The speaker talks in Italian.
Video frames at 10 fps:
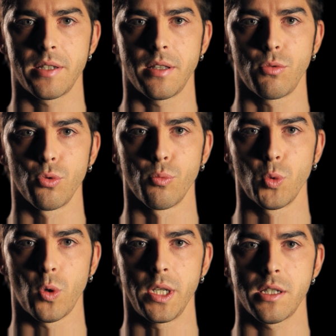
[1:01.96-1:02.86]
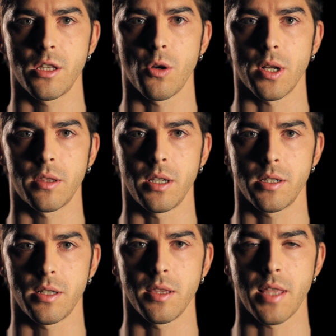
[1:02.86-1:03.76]
Istituto Mutualistico
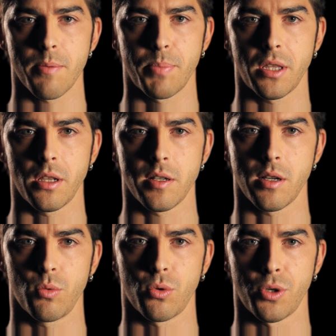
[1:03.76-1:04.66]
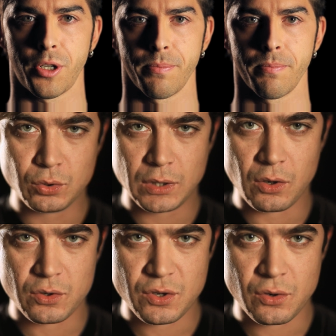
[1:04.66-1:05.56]
Artisti, Interpreti ed Esecutori. Tutti
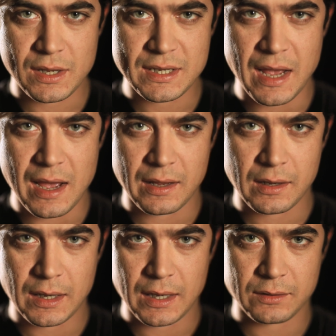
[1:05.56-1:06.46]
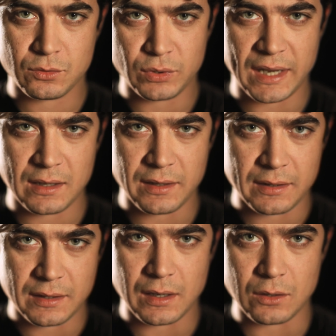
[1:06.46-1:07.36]
conoscono la SIAE che tutela i
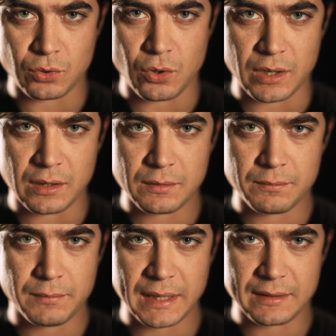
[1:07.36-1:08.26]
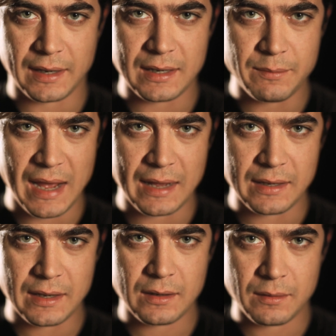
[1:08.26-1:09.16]
diritti degli autori, mentre
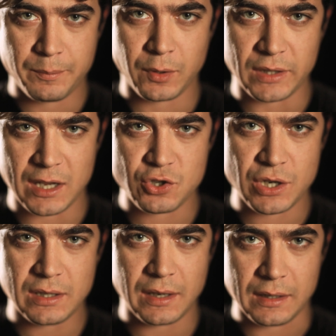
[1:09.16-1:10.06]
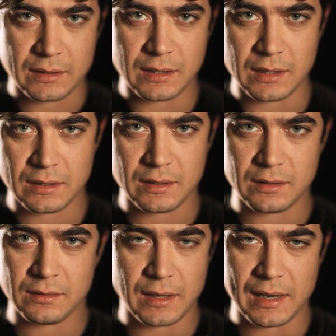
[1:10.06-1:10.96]
l'IMAIE protegge i diritti
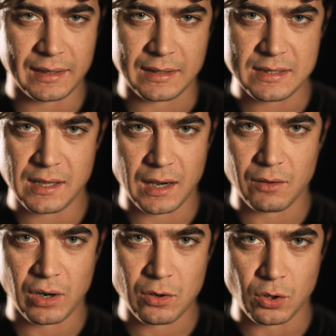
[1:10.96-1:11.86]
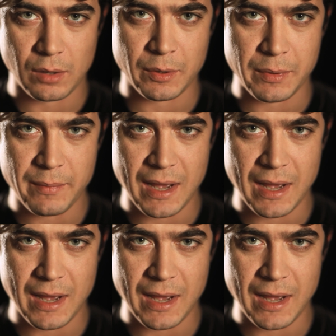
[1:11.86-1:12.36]
degli artisti che lavorano con la propria